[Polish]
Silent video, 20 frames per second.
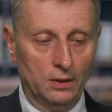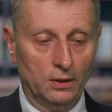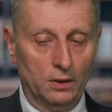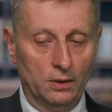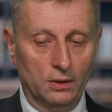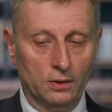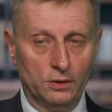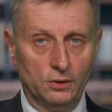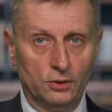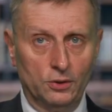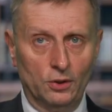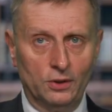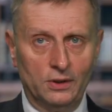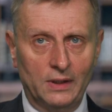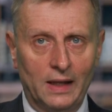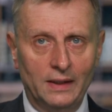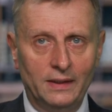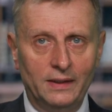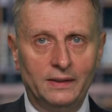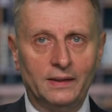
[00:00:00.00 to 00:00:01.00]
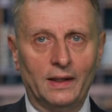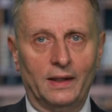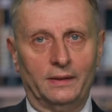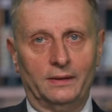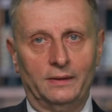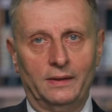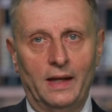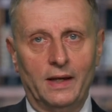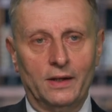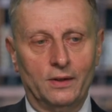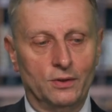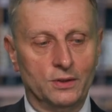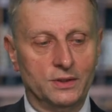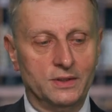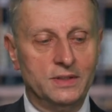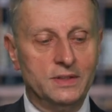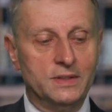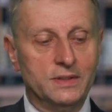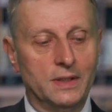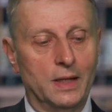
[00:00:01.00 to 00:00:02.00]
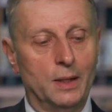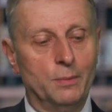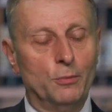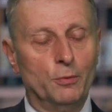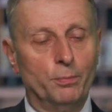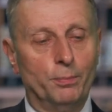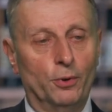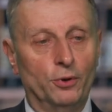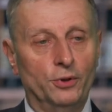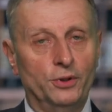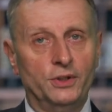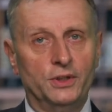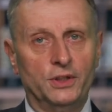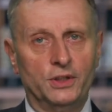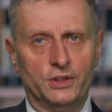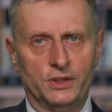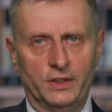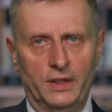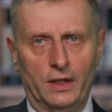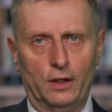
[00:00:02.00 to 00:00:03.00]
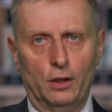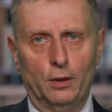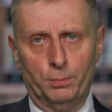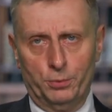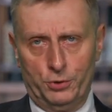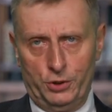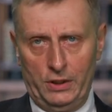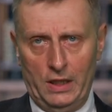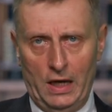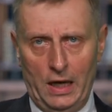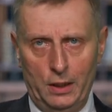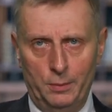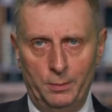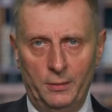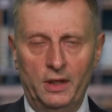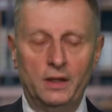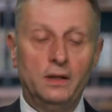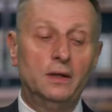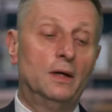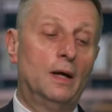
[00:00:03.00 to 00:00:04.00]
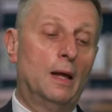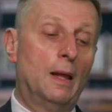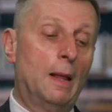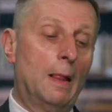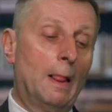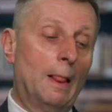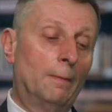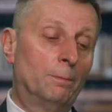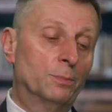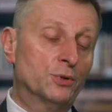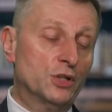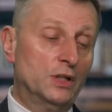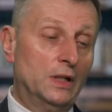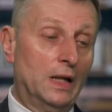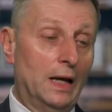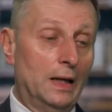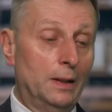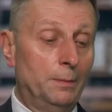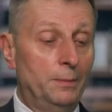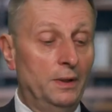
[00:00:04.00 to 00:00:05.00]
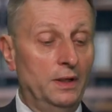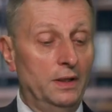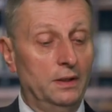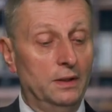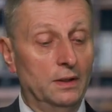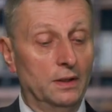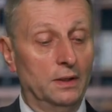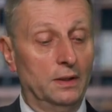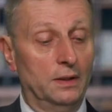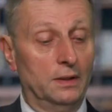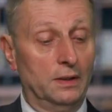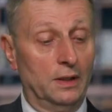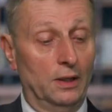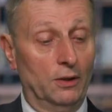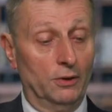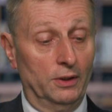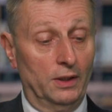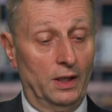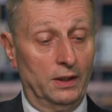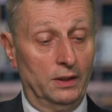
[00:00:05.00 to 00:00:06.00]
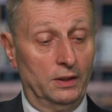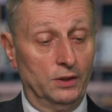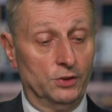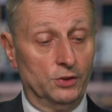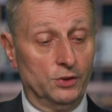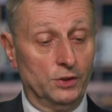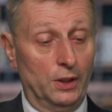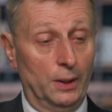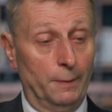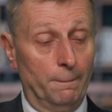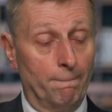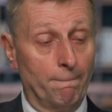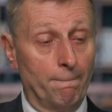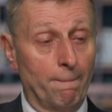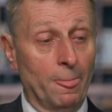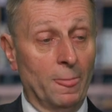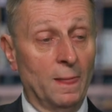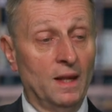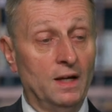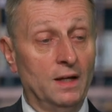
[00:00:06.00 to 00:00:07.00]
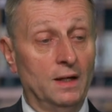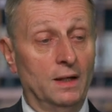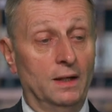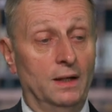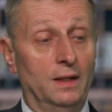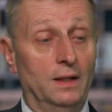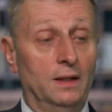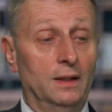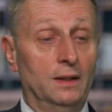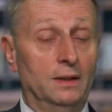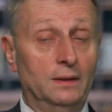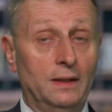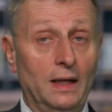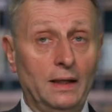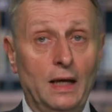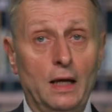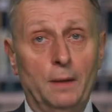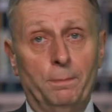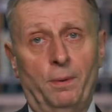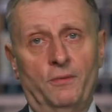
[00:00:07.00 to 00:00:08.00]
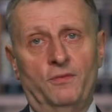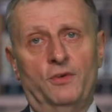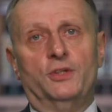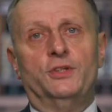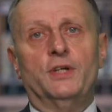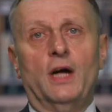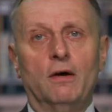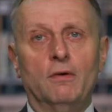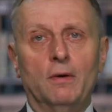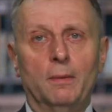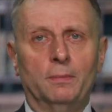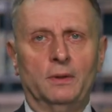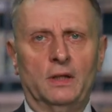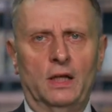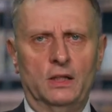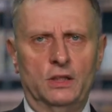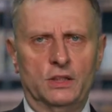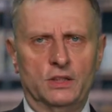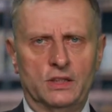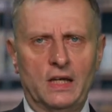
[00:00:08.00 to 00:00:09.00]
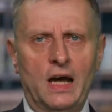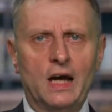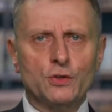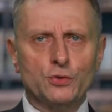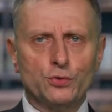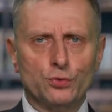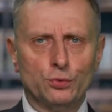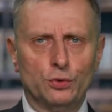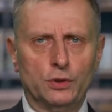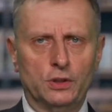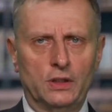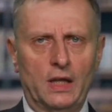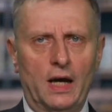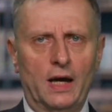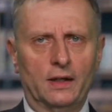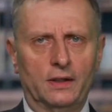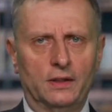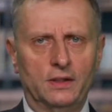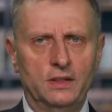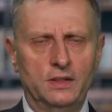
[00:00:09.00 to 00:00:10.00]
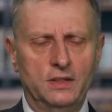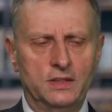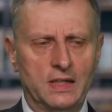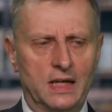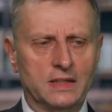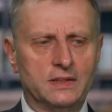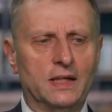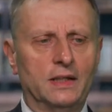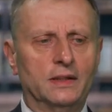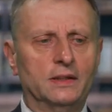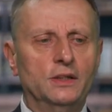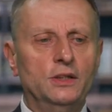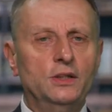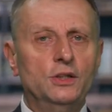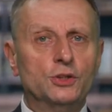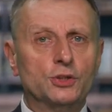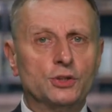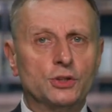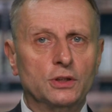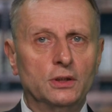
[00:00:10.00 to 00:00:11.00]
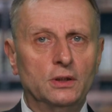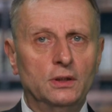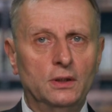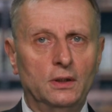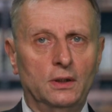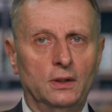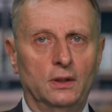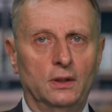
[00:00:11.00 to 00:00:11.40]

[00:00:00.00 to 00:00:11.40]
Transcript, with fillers: no, totalitarnego systemu politycznego, przynajmniej, przynajmniej y, teoretycznie. Y, tak jak powiedziałem, ten zarzut taki zasadniczy